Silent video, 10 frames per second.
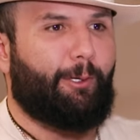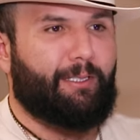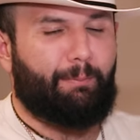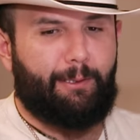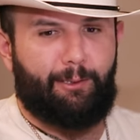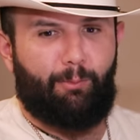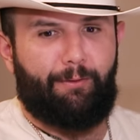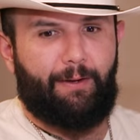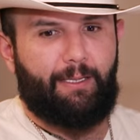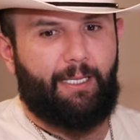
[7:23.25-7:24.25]
Yo siempre he sido muy
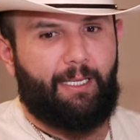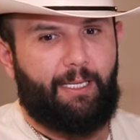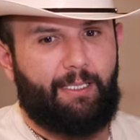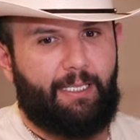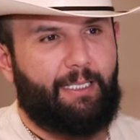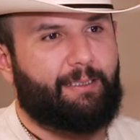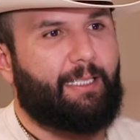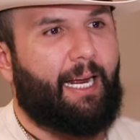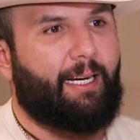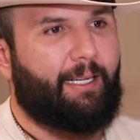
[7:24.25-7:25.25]
fan de, del
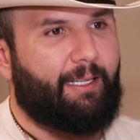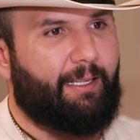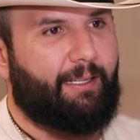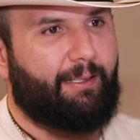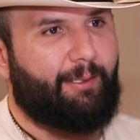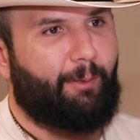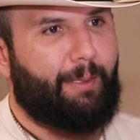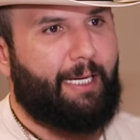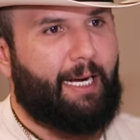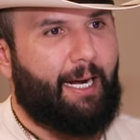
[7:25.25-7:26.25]
slang eh,
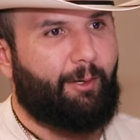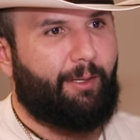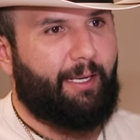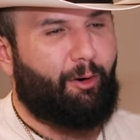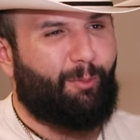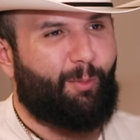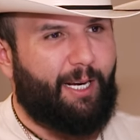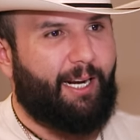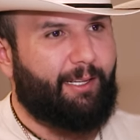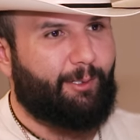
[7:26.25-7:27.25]
dominicano y de cómo
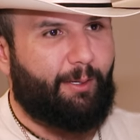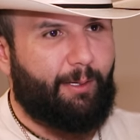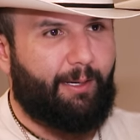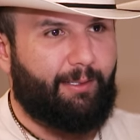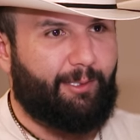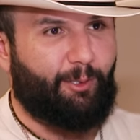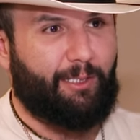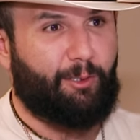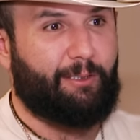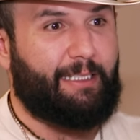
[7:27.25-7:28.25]
manejan todavía todos
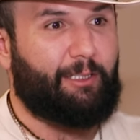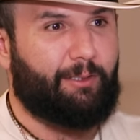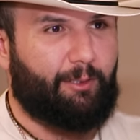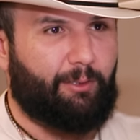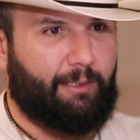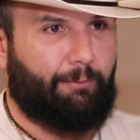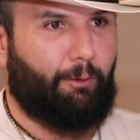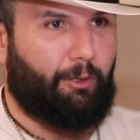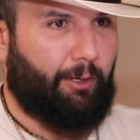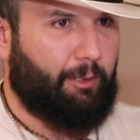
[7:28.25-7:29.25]
esos dichos y todo ese
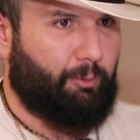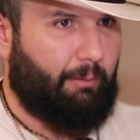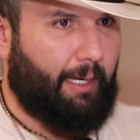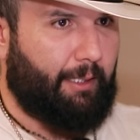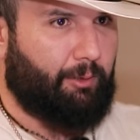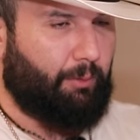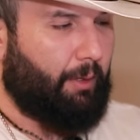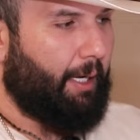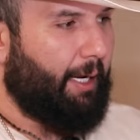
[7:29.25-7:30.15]
folclore en su hablar y en su,